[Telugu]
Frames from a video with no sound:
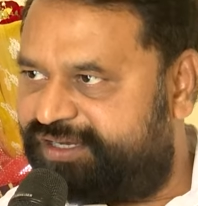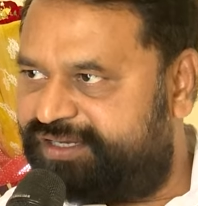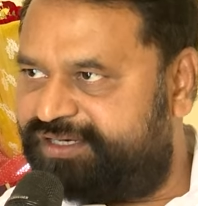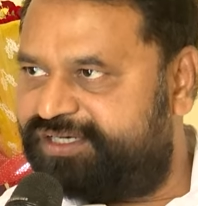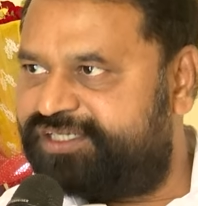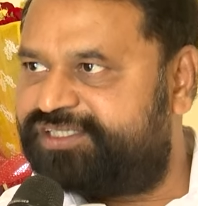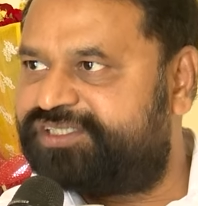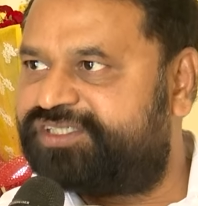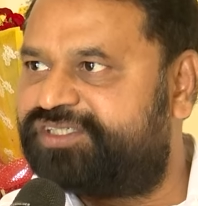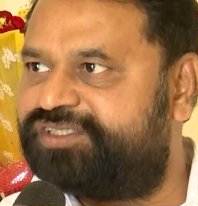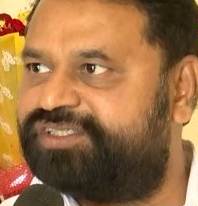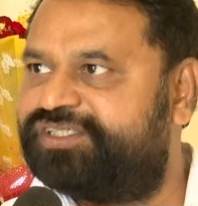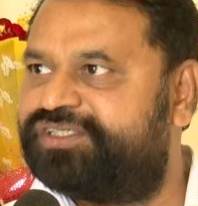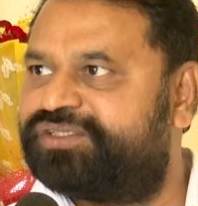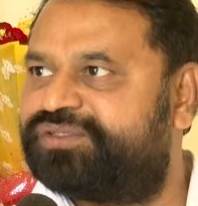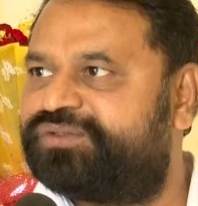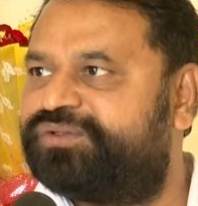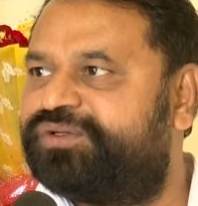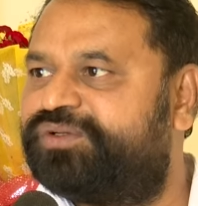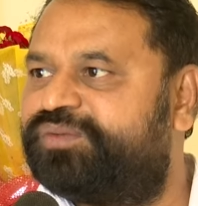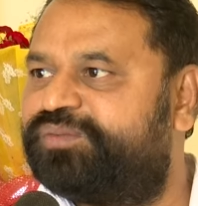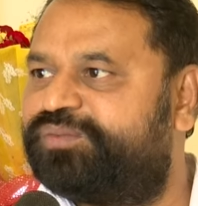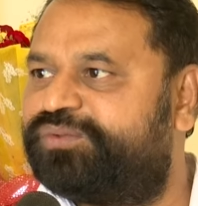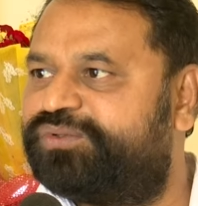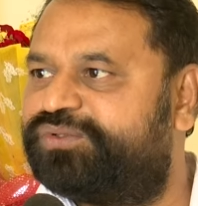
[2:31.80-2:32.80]
లిస్ట్
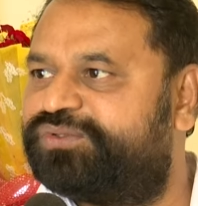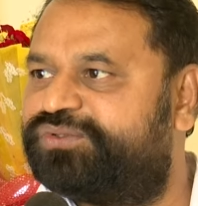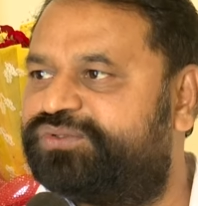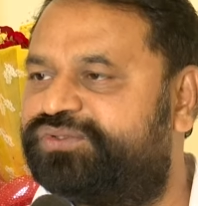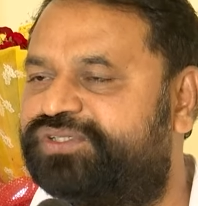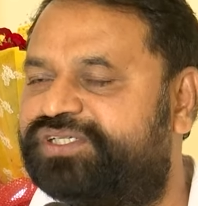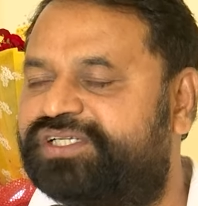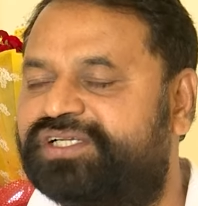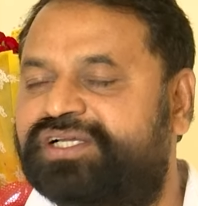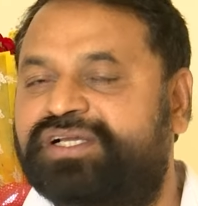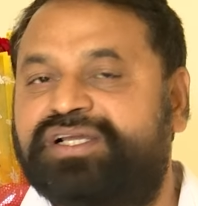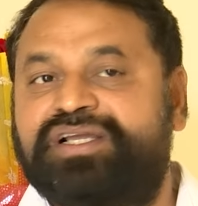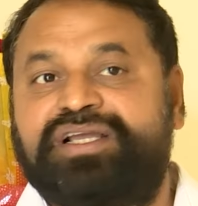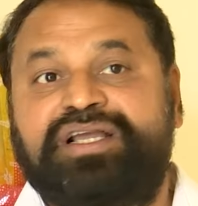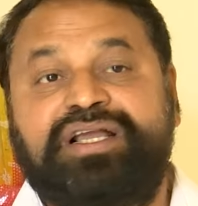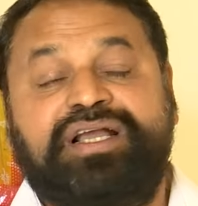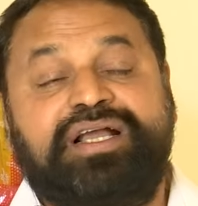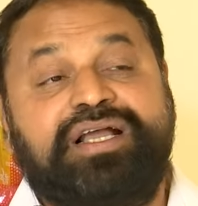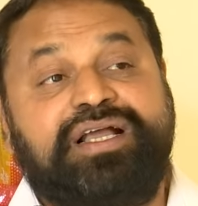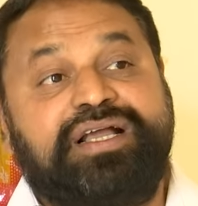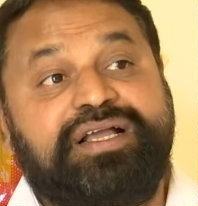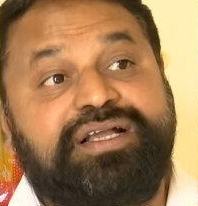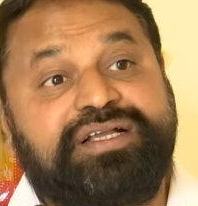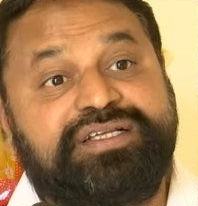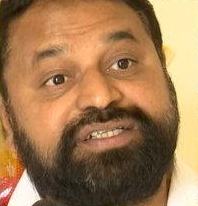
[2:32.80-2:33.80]
తీసుకొని పోతుంటే
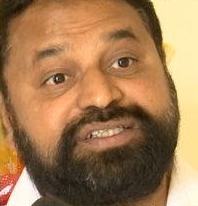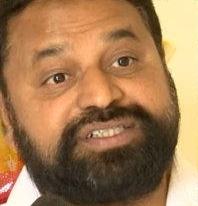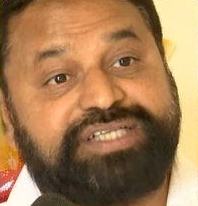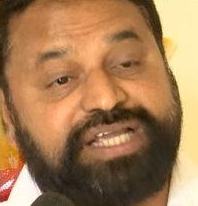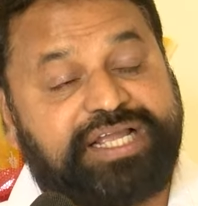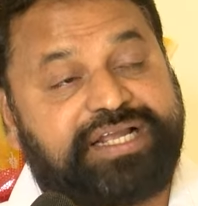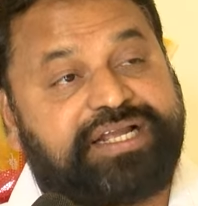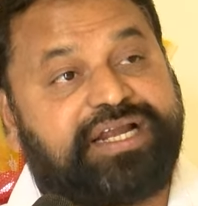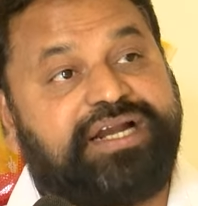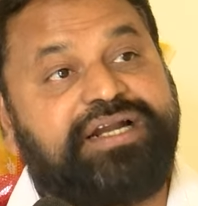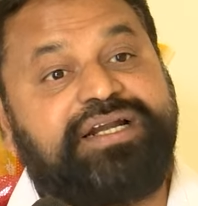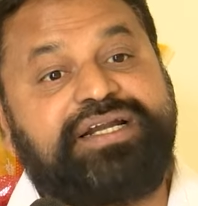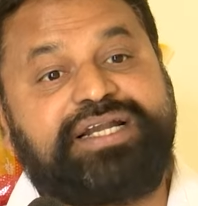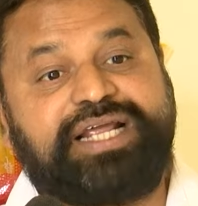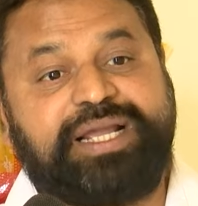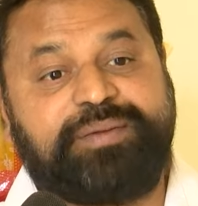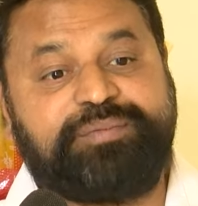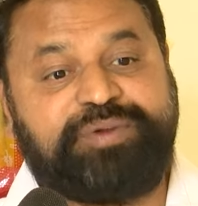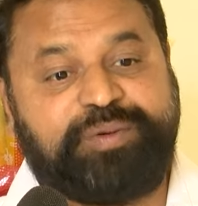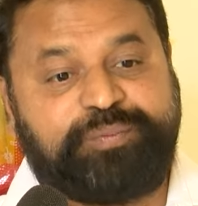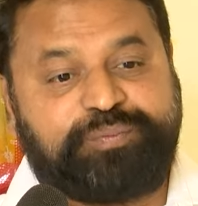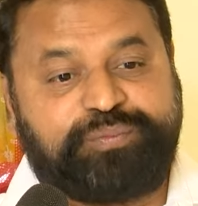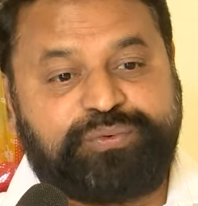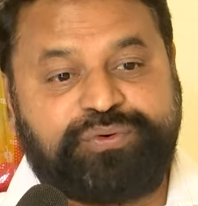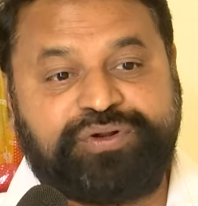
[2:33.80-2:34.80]
సెకండ్ టైం
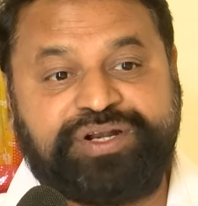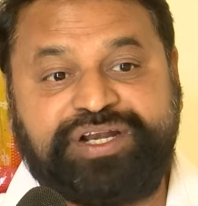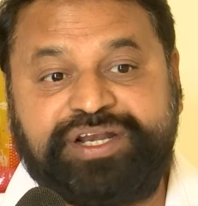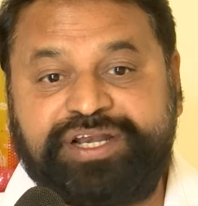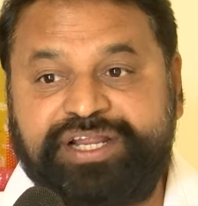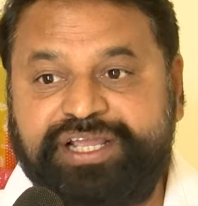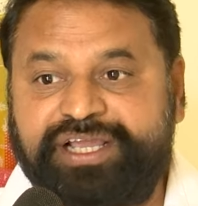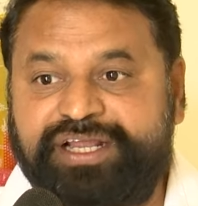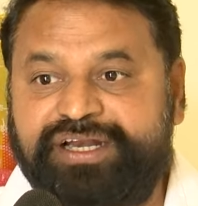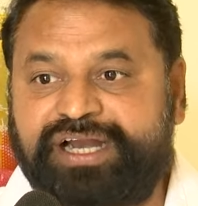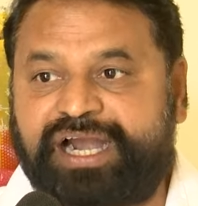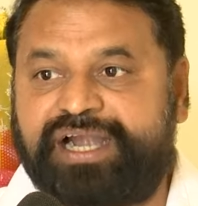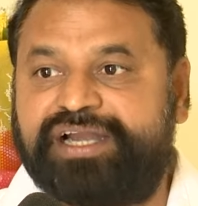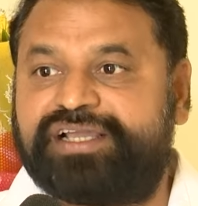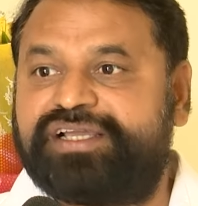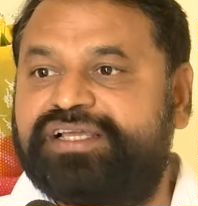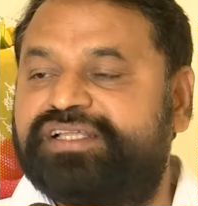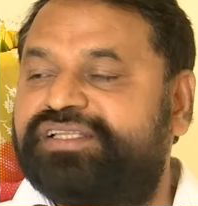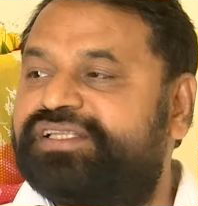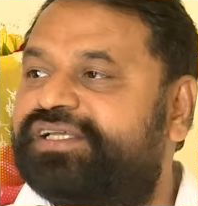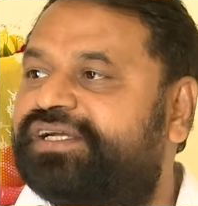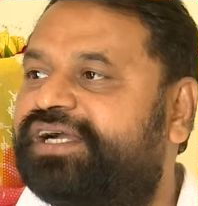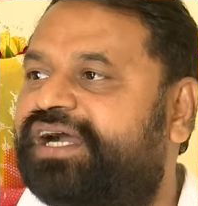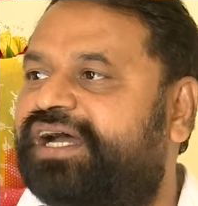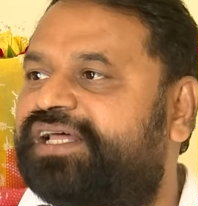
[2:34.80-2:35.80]
ఇప్పుడు నేను
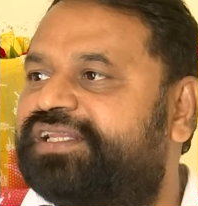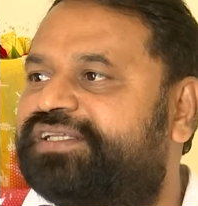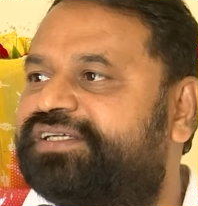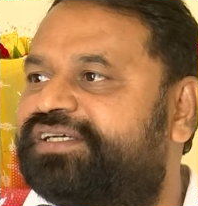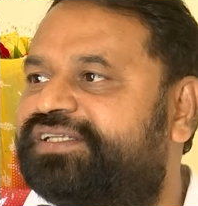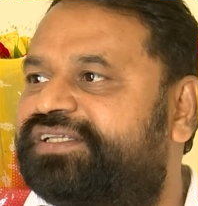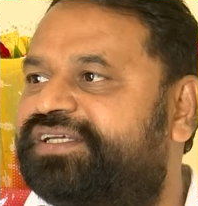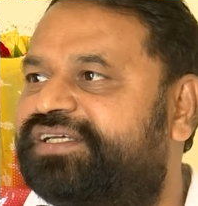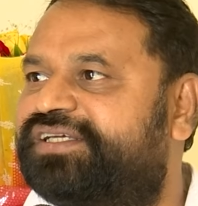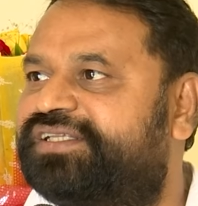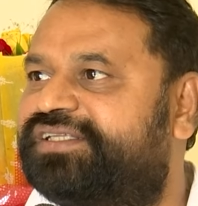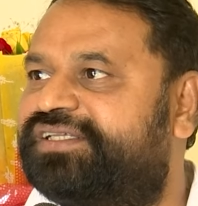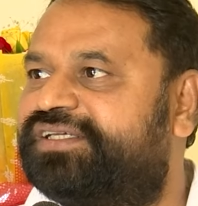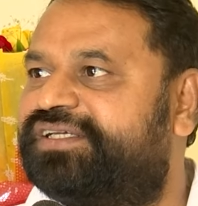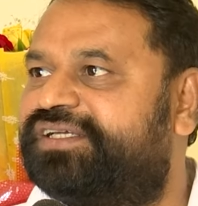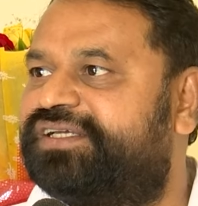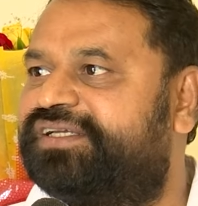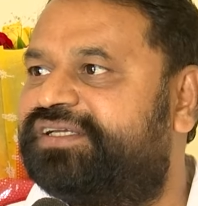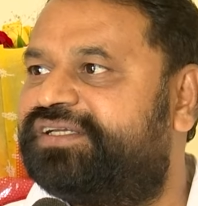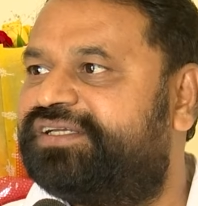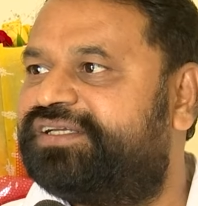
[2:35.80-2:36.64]
అడిగింది కాదు కదా ఇది